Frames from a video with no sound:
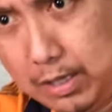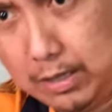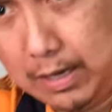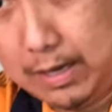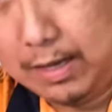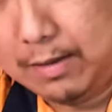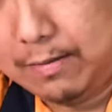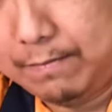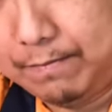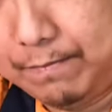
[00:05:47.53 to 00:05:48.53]
din talaga.
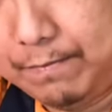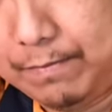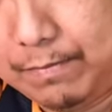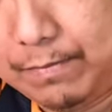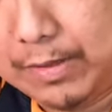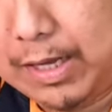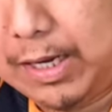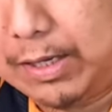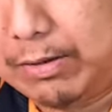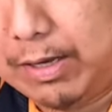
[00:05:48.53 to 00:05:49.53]
Ah,
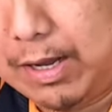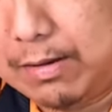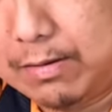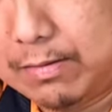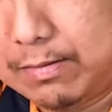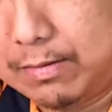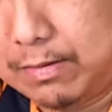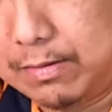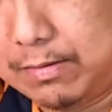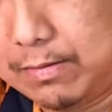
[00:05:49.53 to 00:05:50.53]
okay. Gaganon lang.
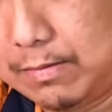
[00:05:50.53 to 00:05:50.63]
okay.